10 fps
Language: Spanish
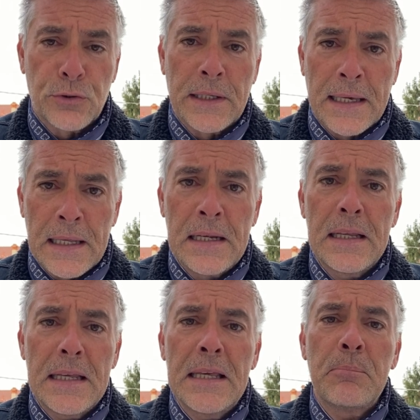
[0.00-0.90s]
de Él
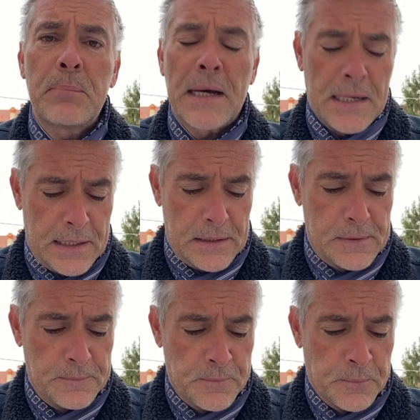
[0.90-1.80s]
y para Él.
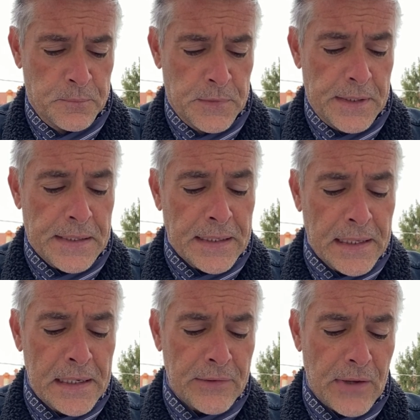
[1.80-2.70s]
Y
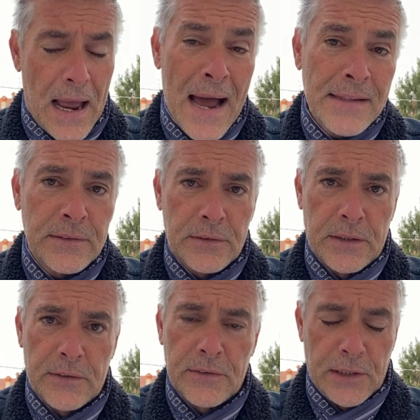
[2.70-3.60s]
Él es
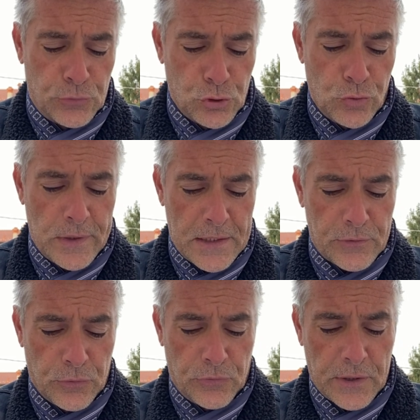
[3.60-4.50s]
antes de todas las
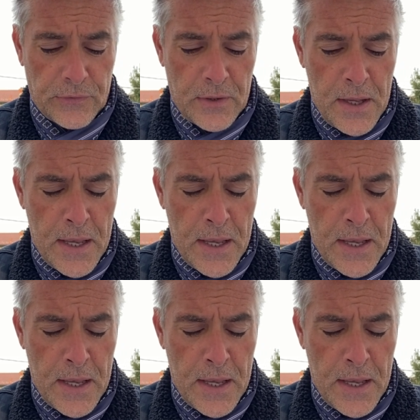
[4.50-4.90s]
cosas,